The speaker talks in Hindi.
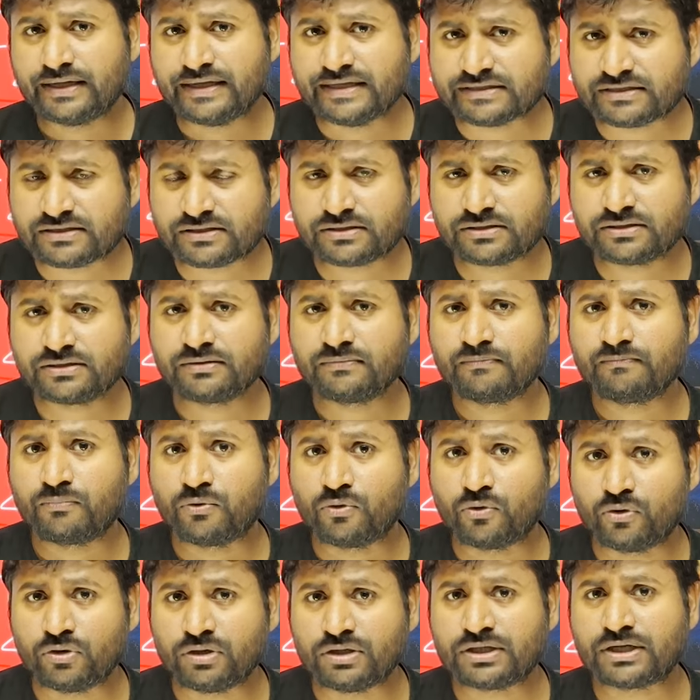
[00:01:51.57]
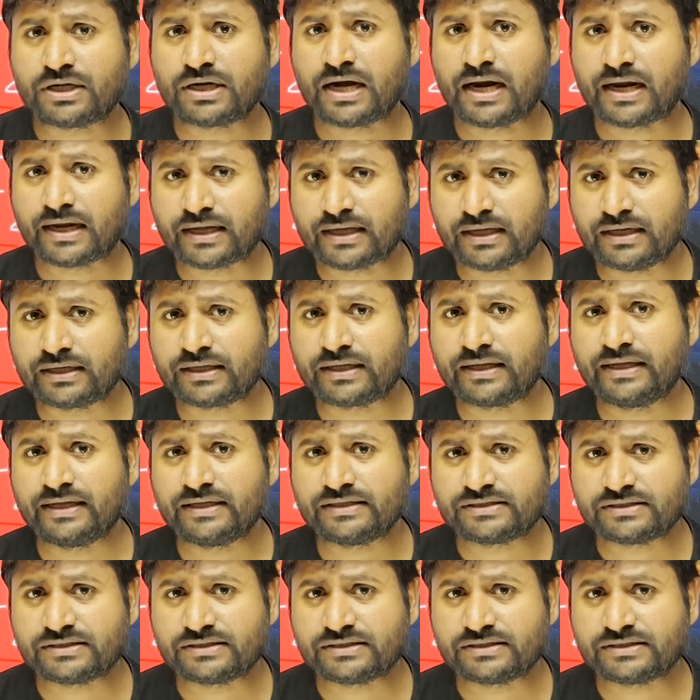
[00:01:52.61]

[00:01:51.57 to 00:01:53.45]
इस पोल ट्रैकर के